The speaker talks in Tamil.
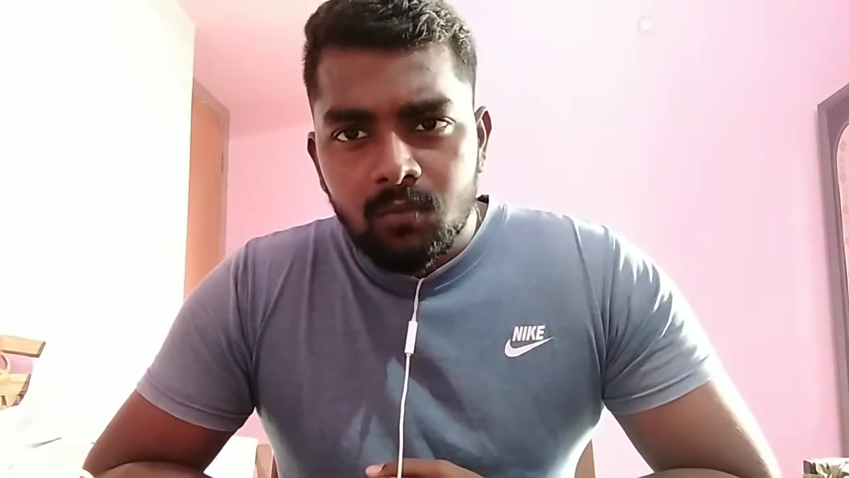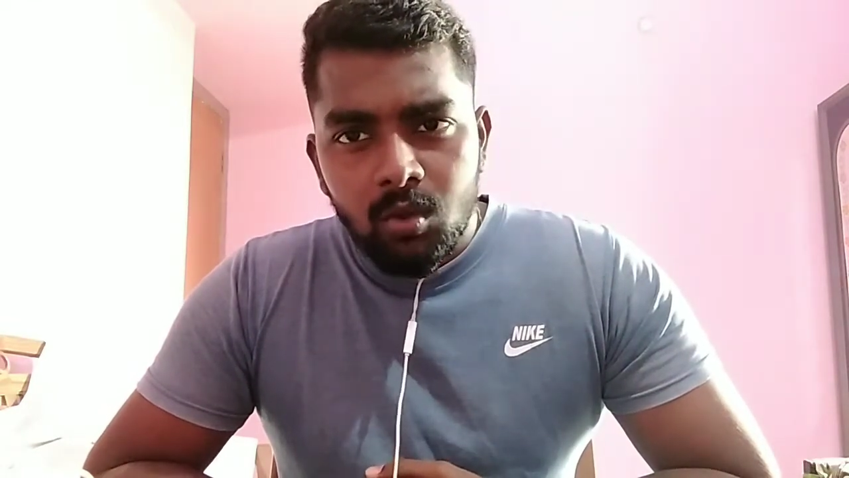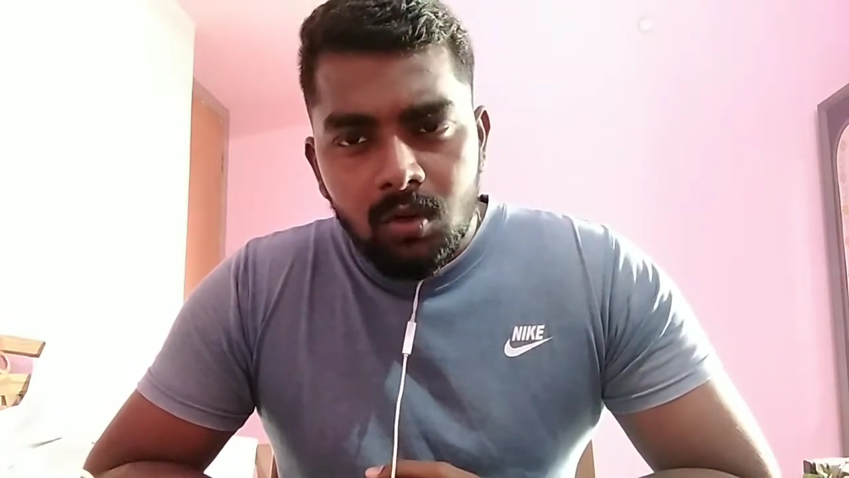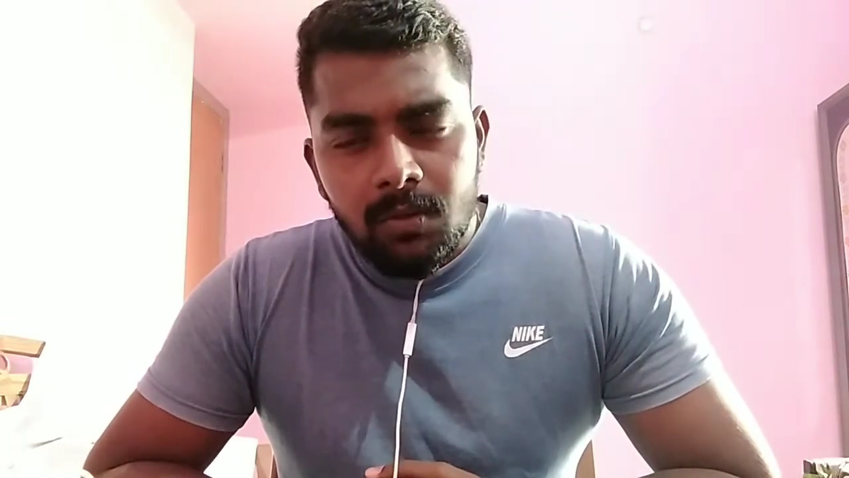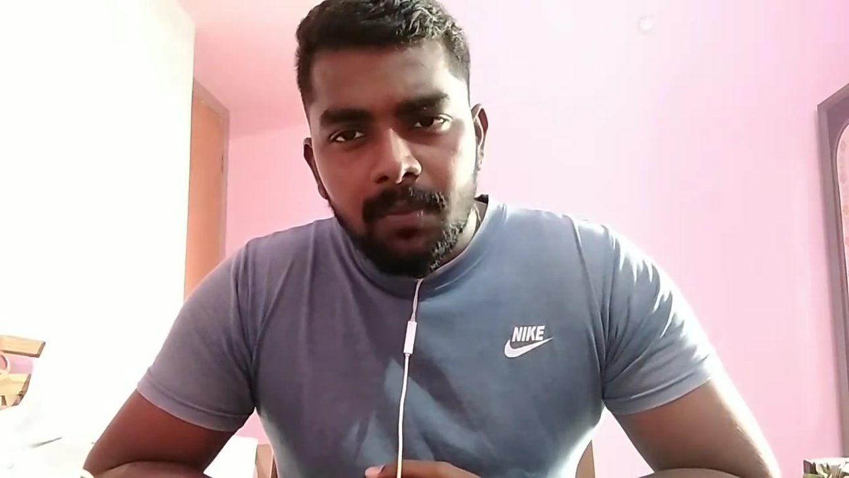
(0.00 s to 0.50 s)

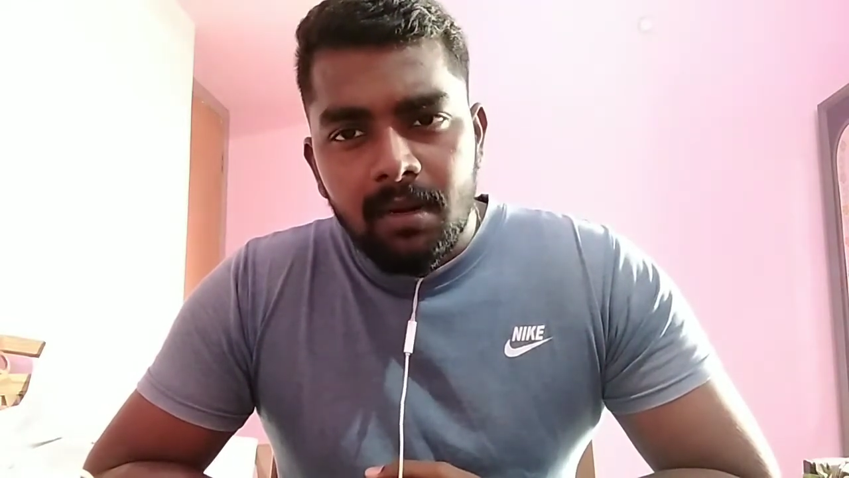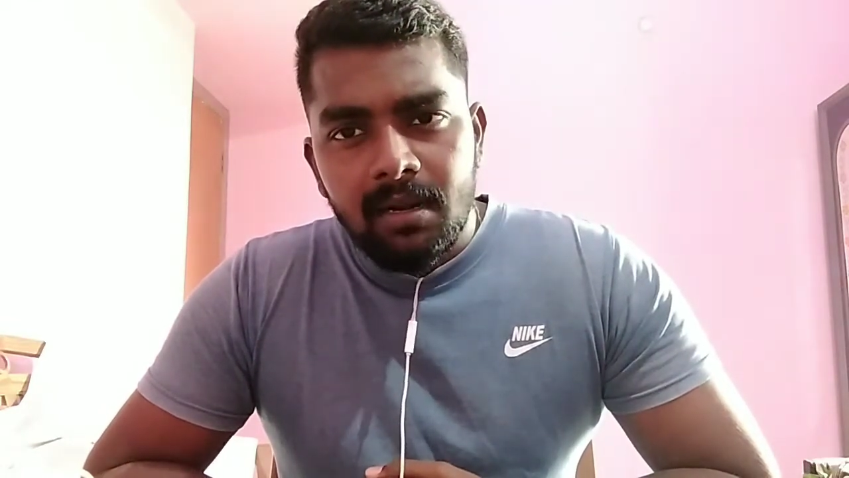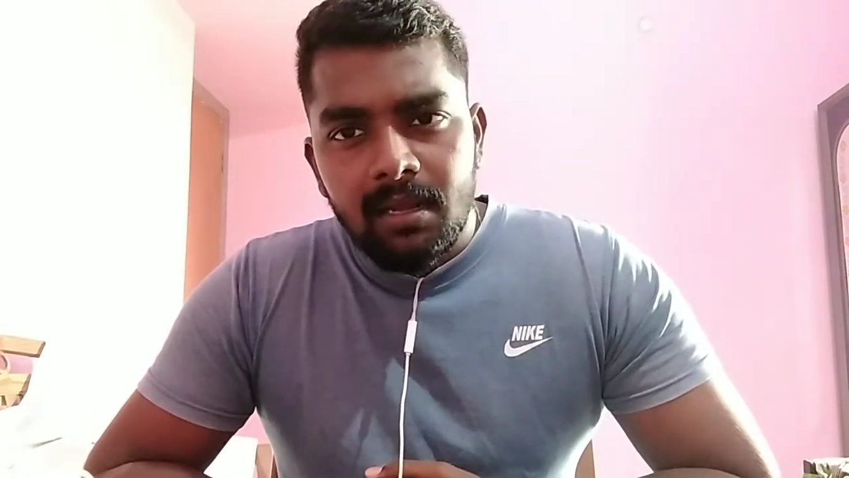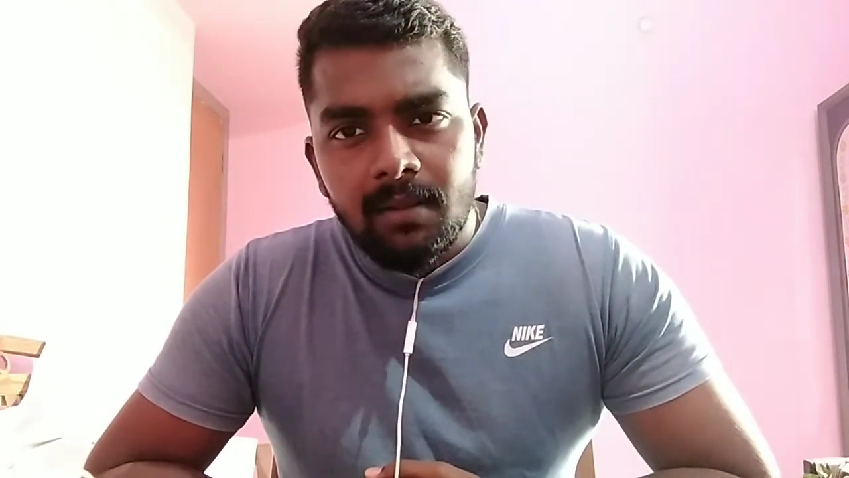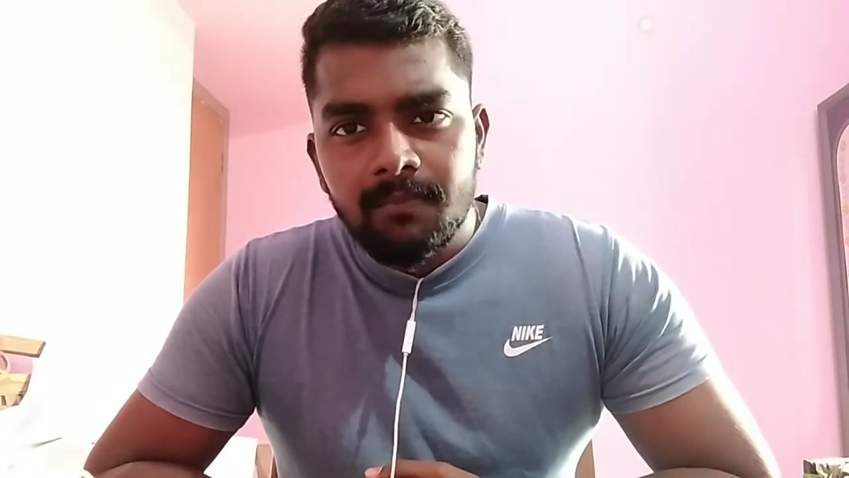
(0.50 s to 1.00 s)
ஒர்க் அவுட்
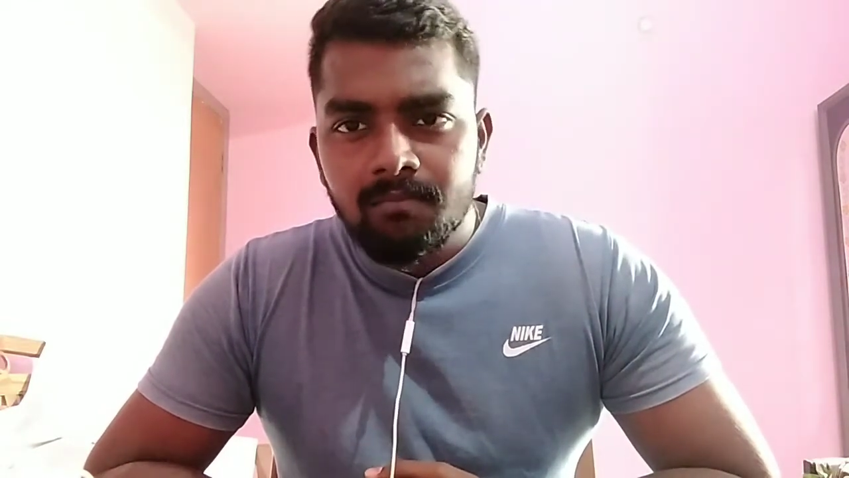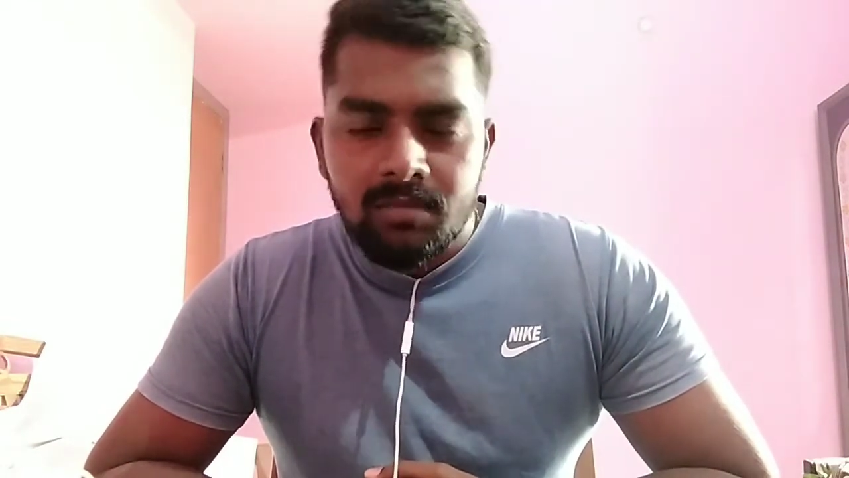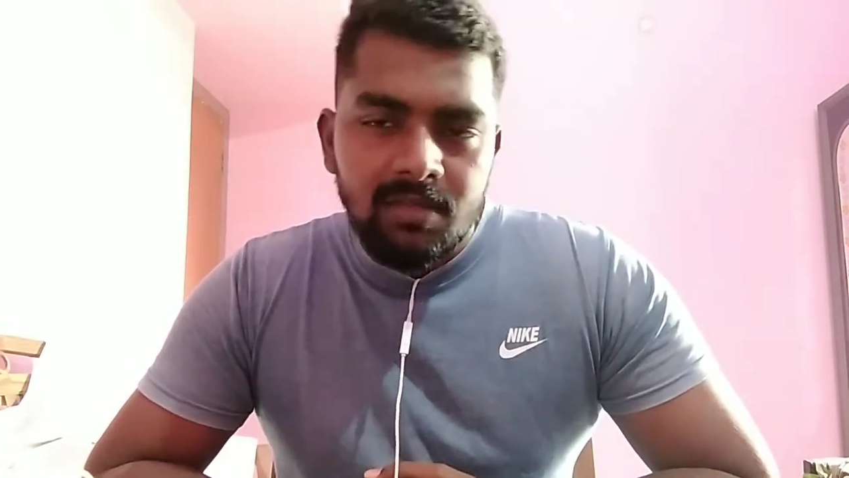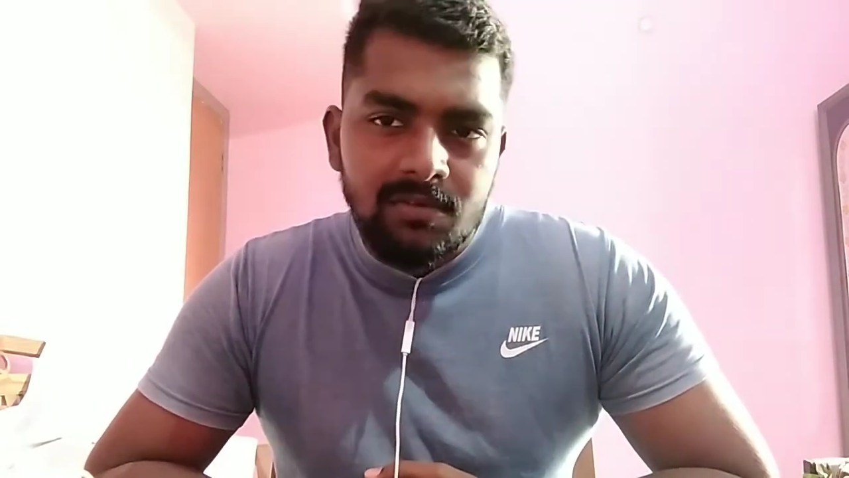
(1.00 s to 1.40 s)
பண்ணால் இந்த